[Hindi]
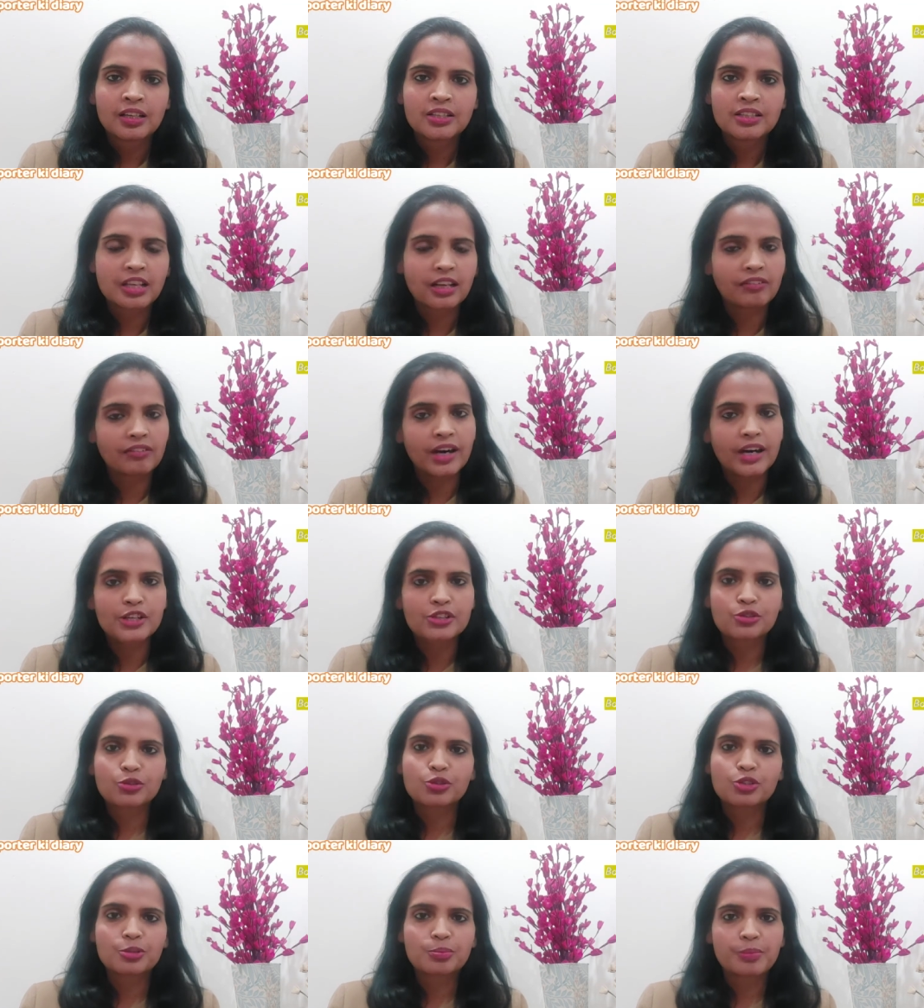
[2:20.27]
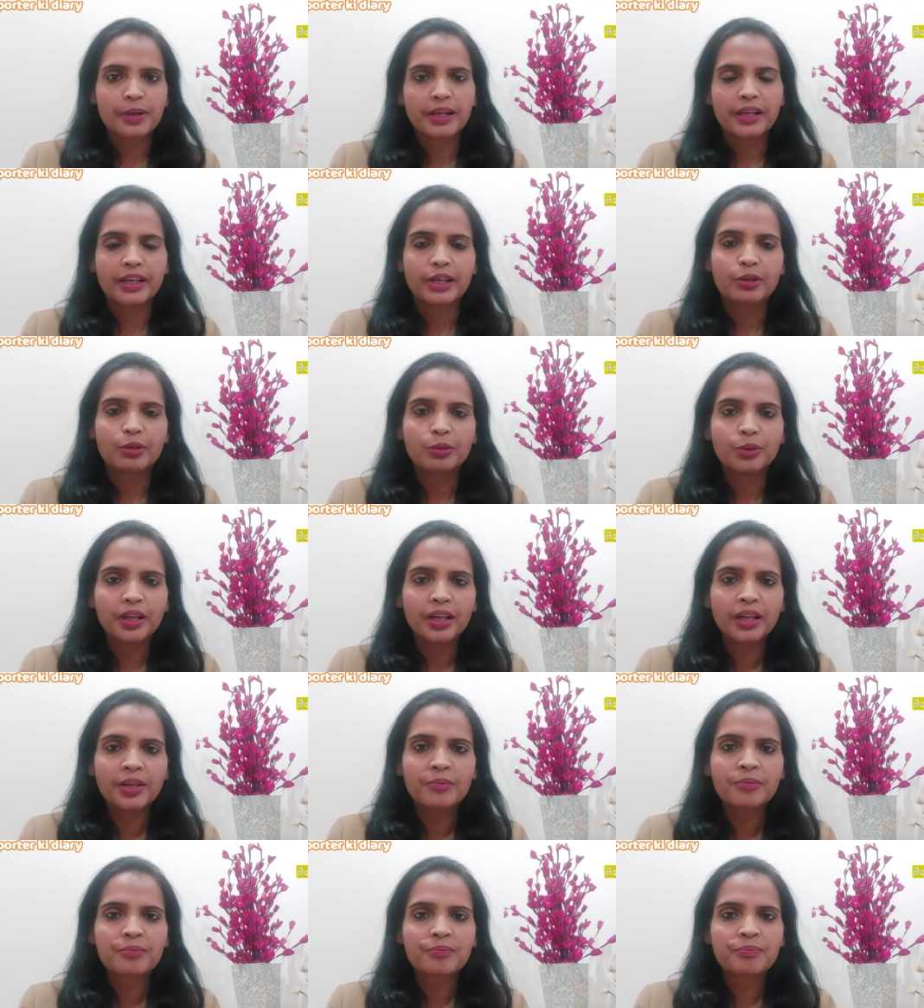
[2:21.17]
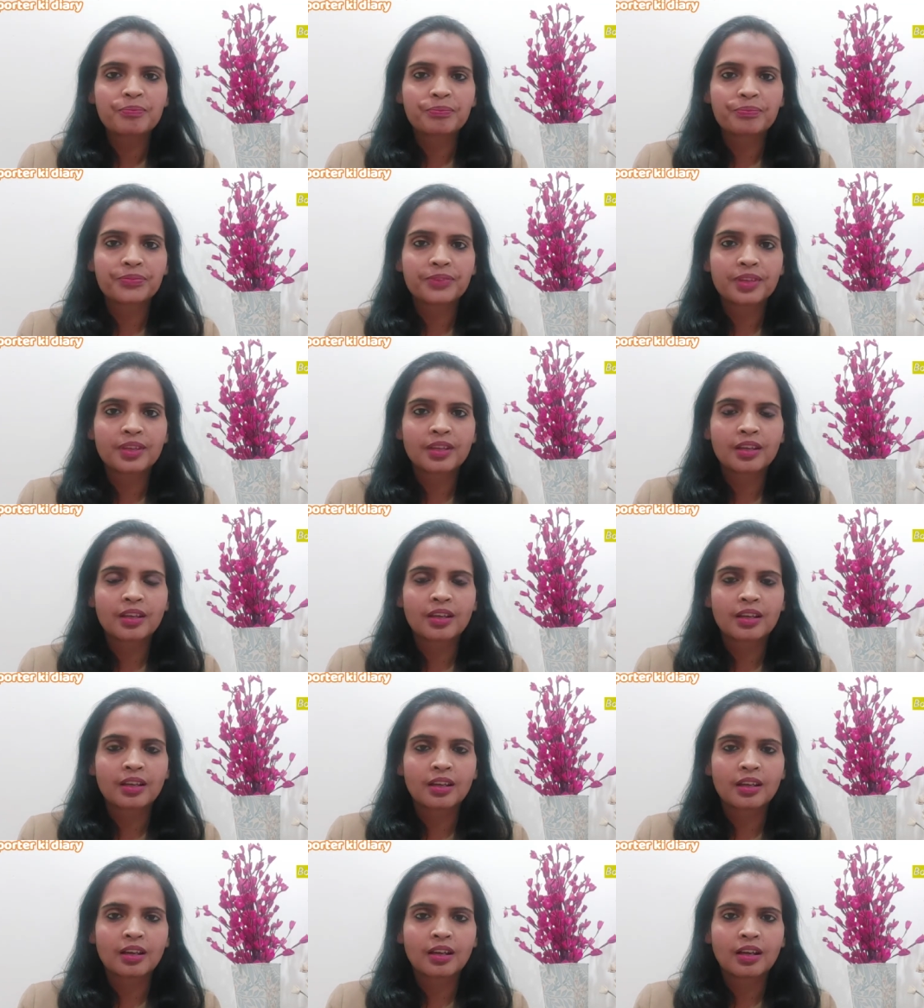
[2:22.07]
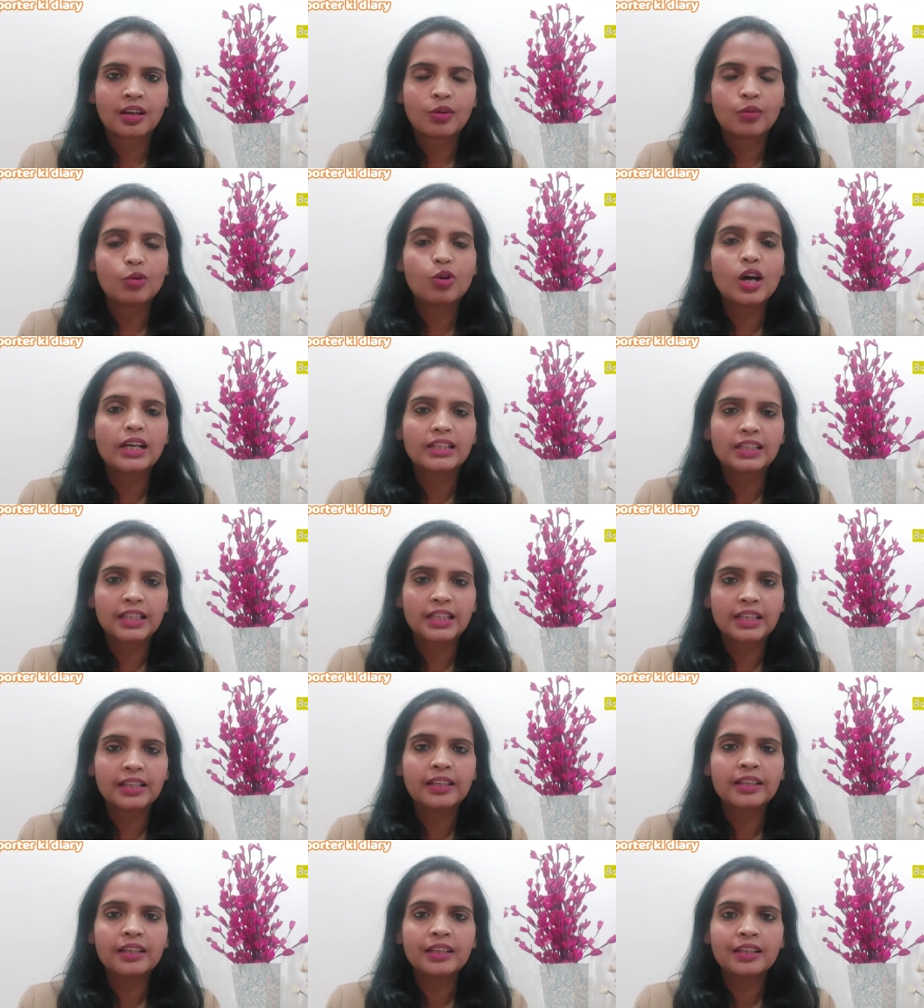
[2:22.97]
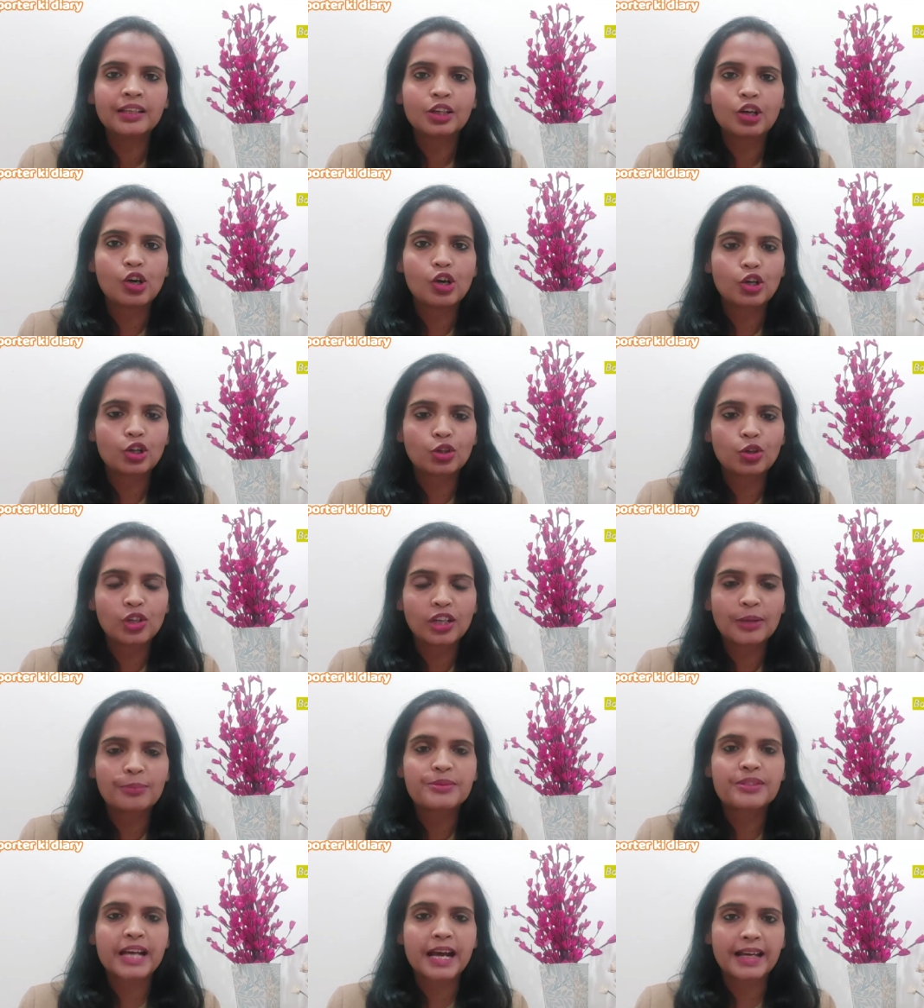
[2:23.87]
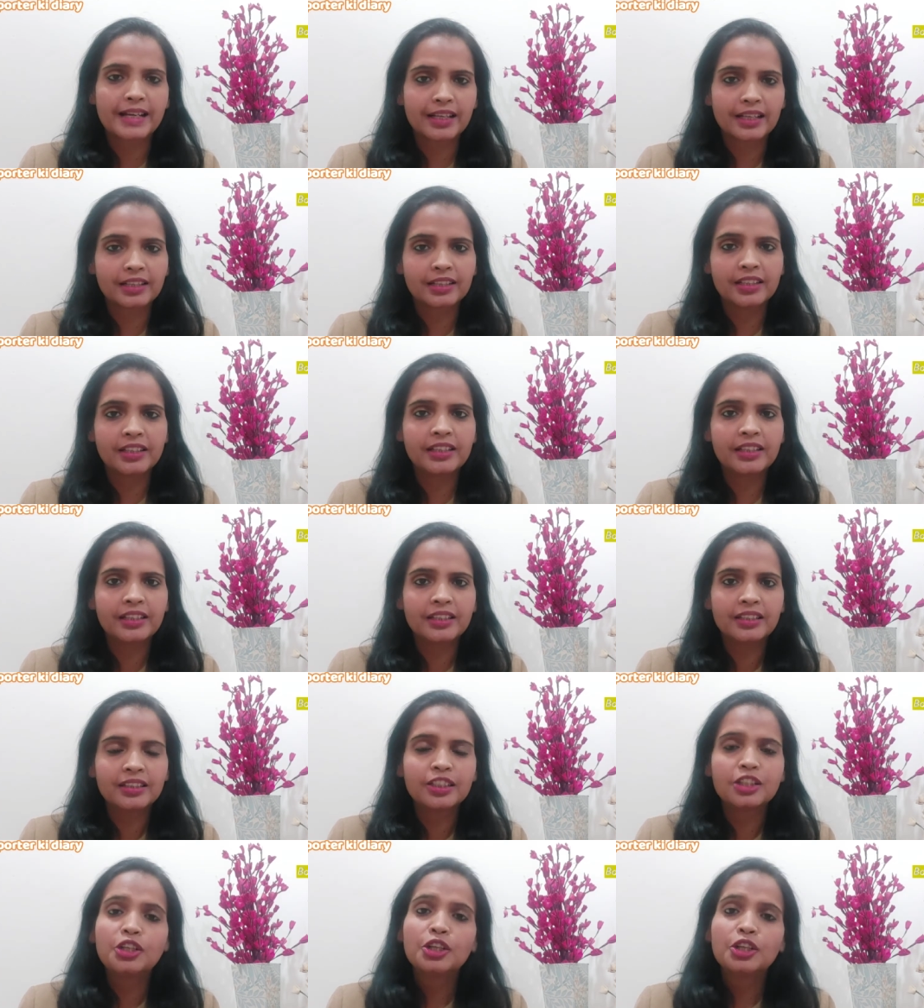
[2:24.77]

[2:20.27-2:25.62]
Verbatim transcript: सलवार सूट पहने हुए वो आती हैं और दो कप चाय रखती हैं